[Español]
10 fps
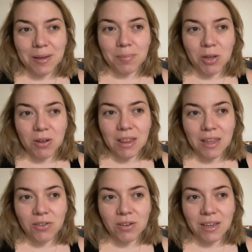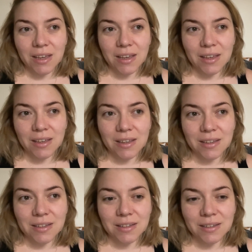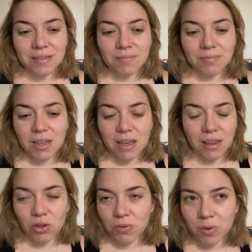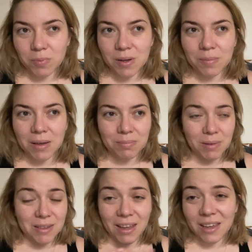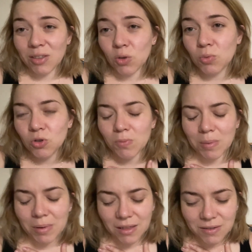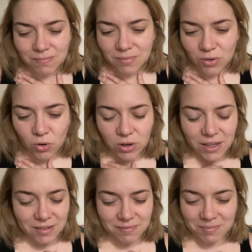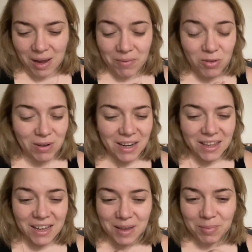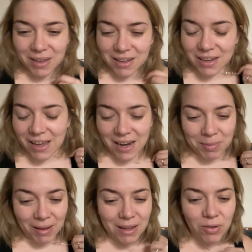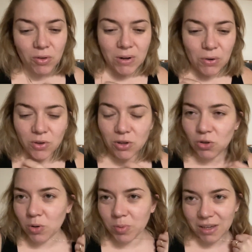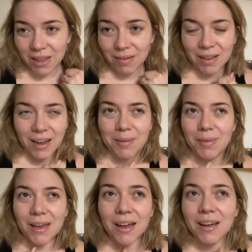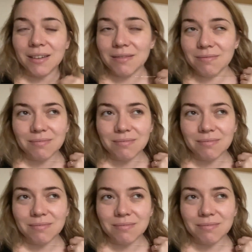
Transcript: Pero he decidido que, que de todas formas me, me, estáis escribiendo un montón, me parece, jolín, ha habido una niña que me, que le me han dado un audio y todo porque de verdad que me ha,